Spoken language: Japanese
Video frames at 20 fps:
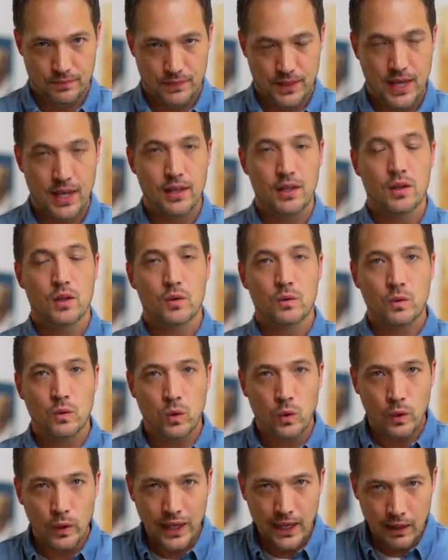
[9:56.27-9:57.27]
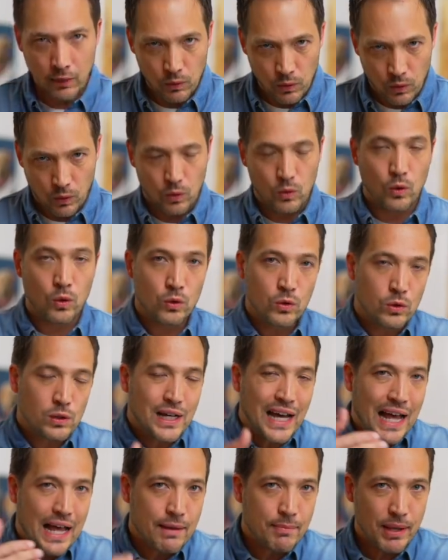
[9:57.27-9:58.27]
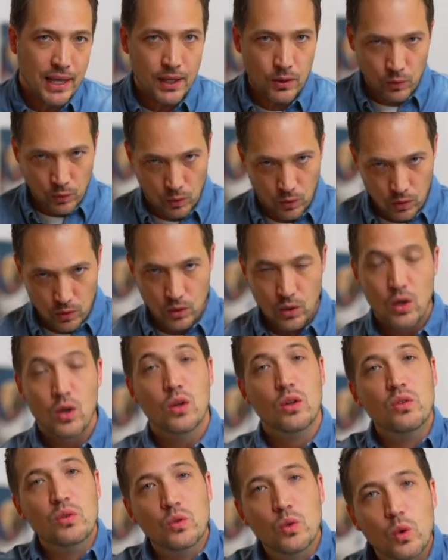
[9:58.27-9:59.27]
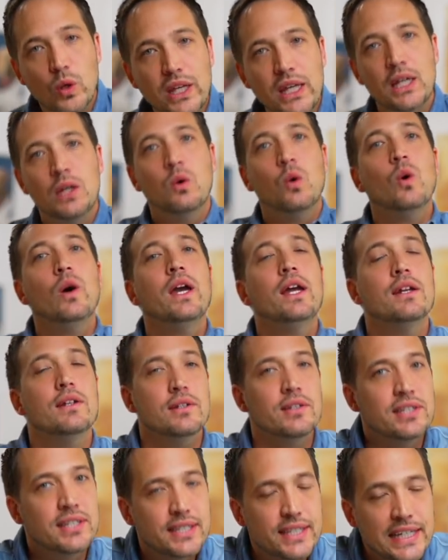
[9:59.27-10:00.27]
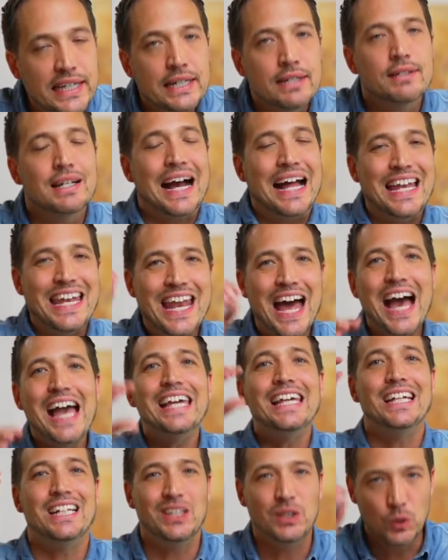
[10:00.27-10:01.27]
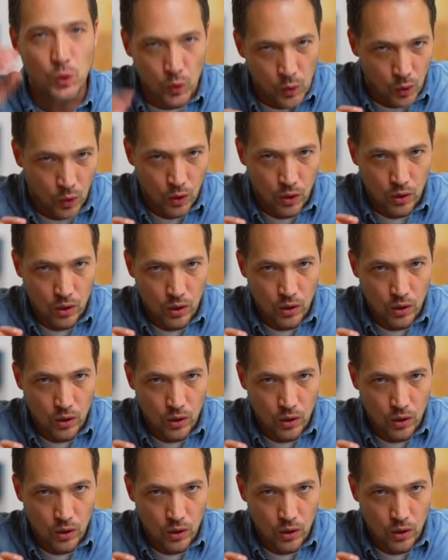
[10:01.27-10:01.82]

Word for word: ね。これを、この壁を乗り越えるスキルがないと、